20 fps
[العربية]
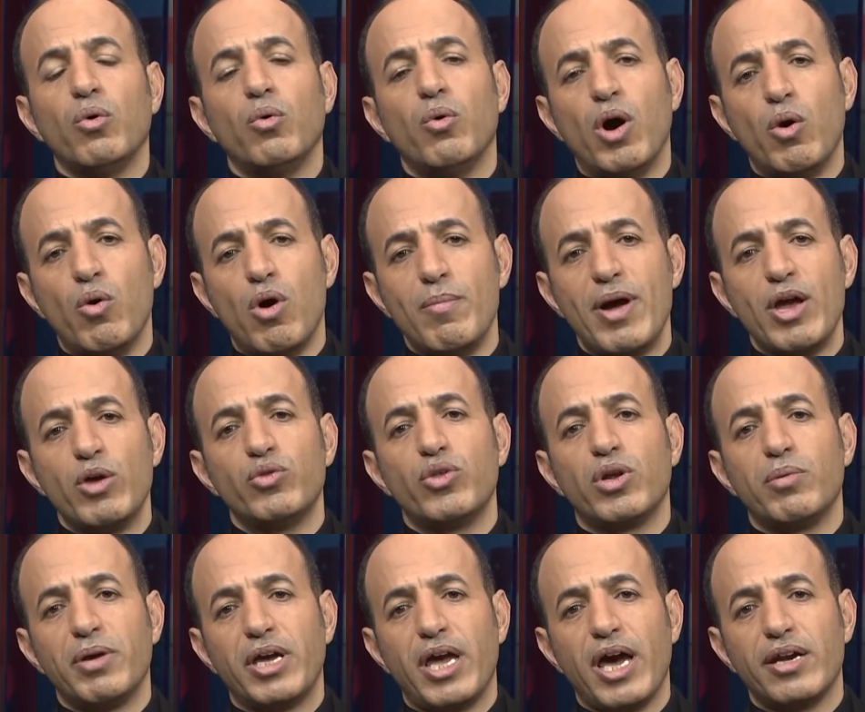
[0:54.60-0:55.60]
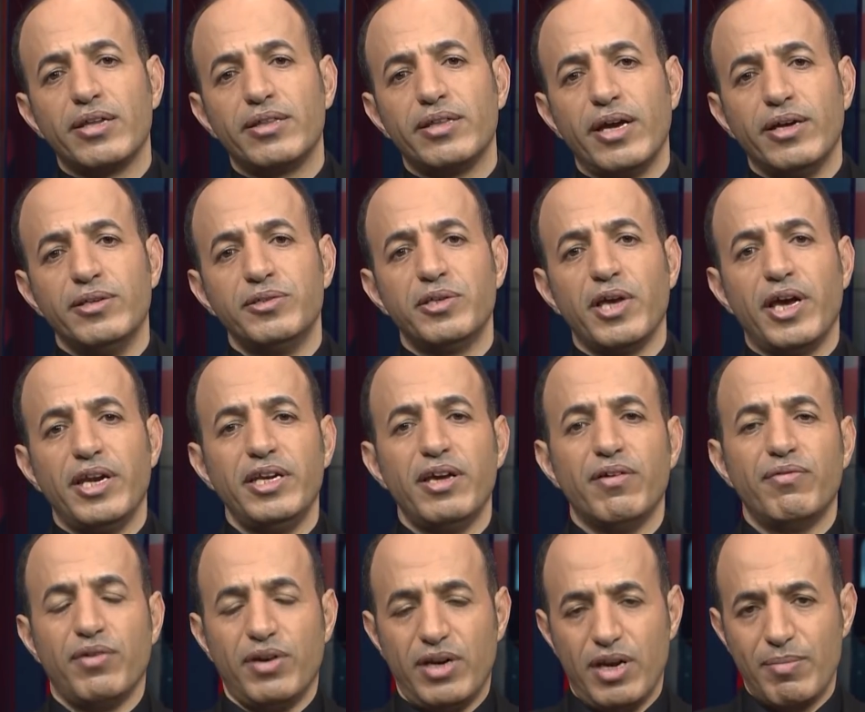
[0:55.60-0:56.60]
وهو ما ينذر بكارثة
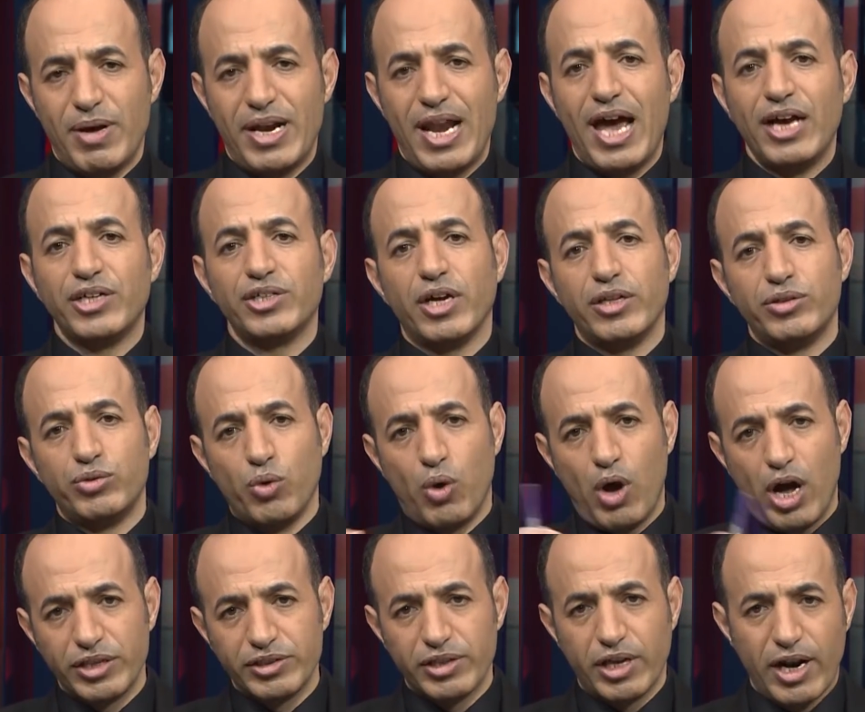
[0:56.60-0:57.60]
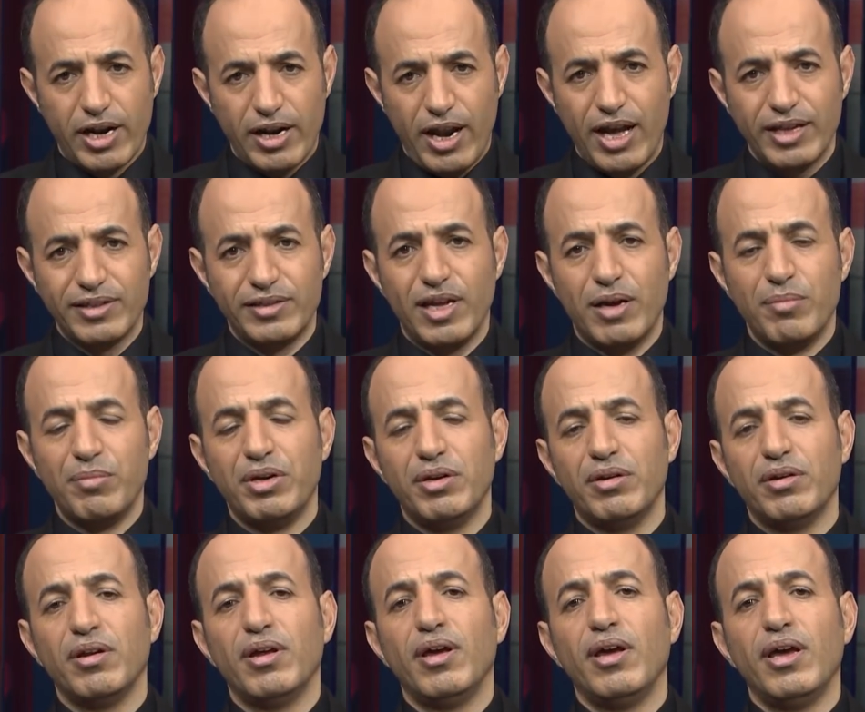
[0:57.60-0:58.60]
إنسانية في اليمن أشد خطرا حتى
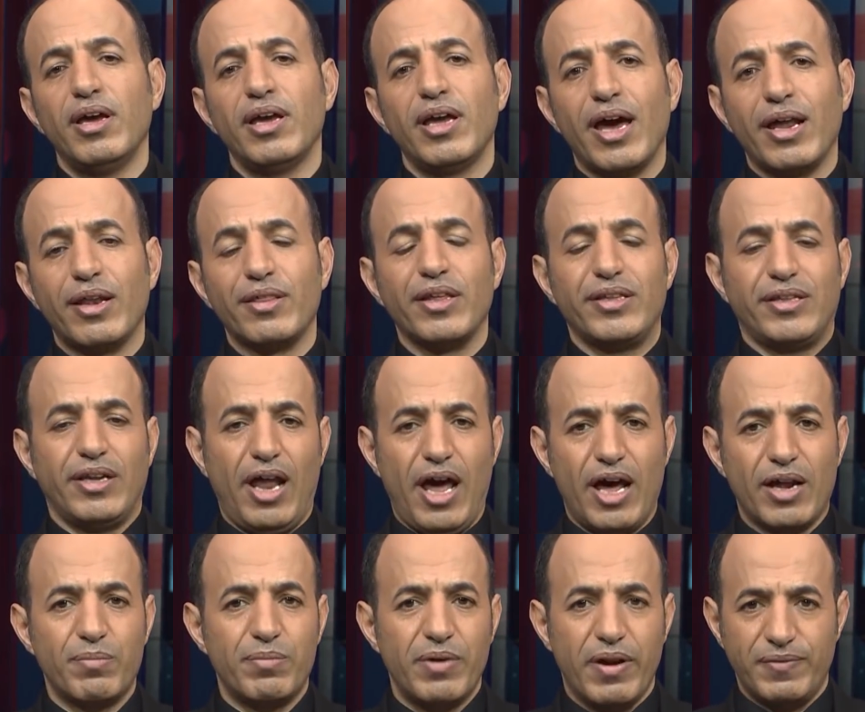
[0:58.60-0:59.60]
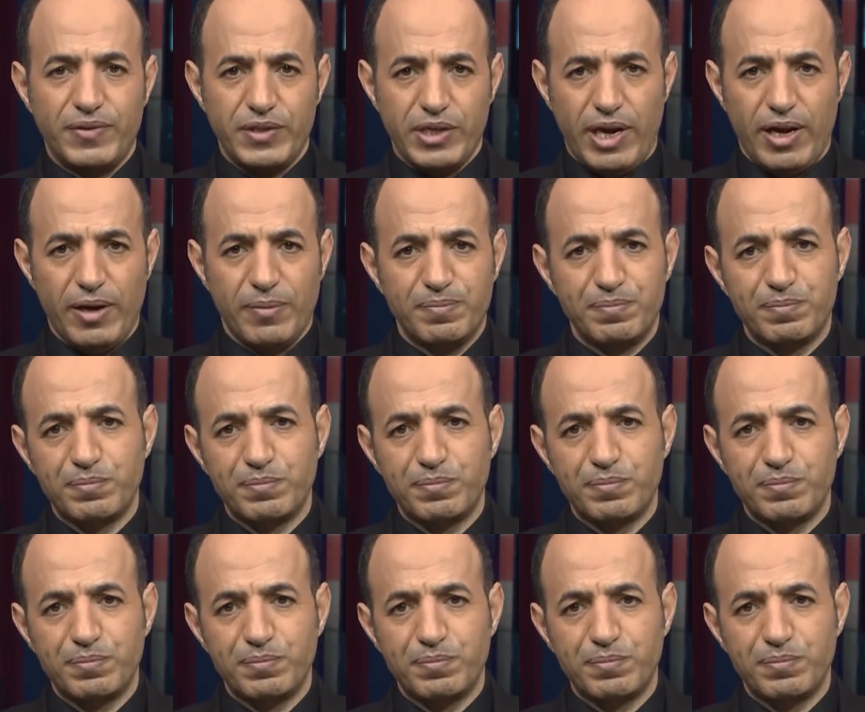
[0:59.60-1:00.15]
من كارثة الحرب نفسها